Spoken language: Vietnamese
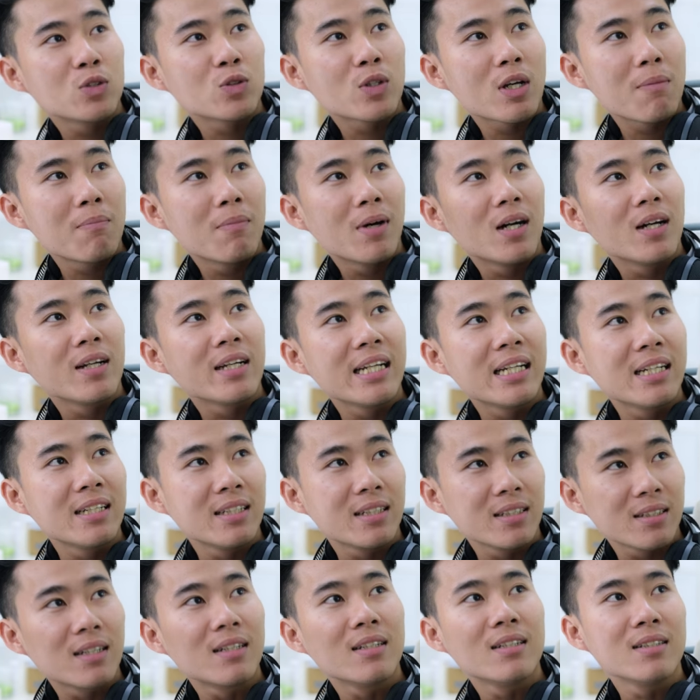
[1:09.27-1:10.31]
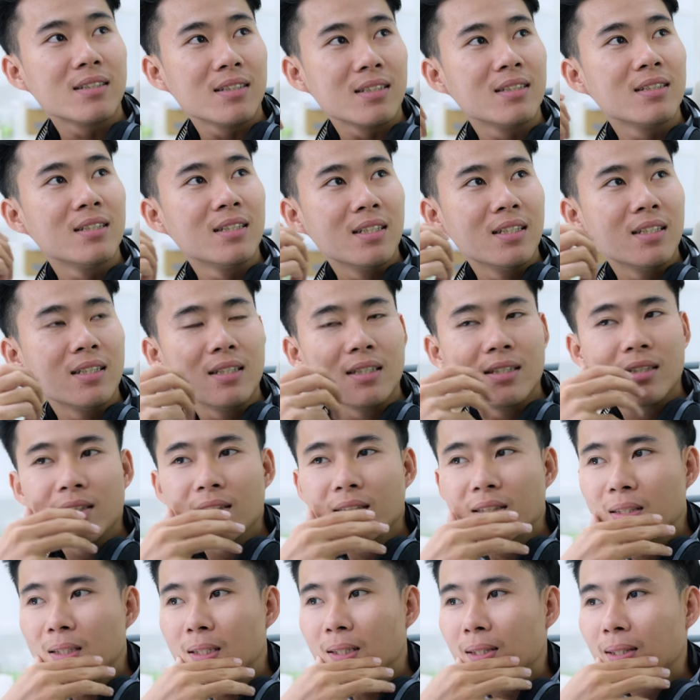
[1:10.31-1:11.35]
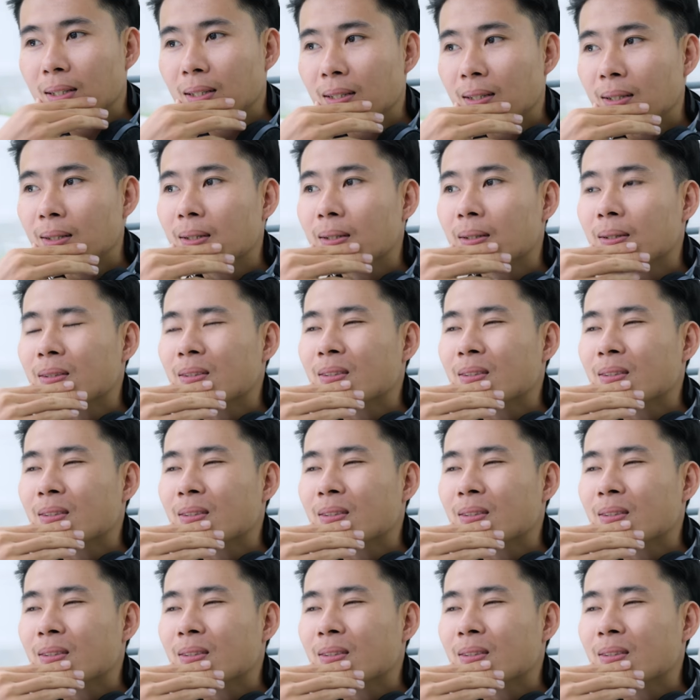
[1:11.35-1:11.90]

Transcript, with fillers: xóa mờ đi ừ ok hai câu ờ,